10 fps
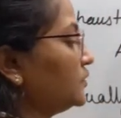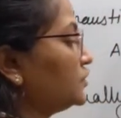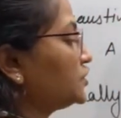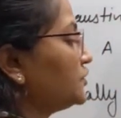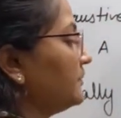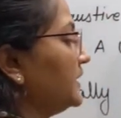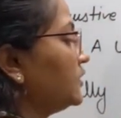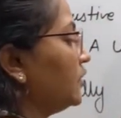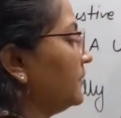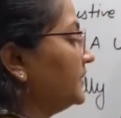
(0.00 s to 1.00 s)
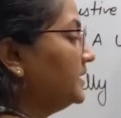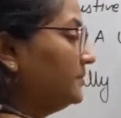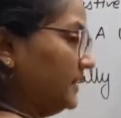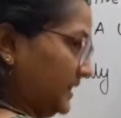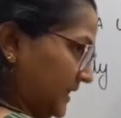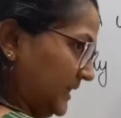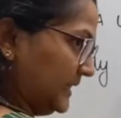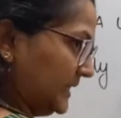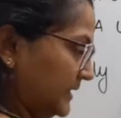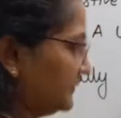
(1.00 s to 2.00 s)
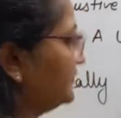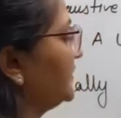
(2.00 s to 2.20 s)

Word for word: कुछ भी कॉमन भी नहीं है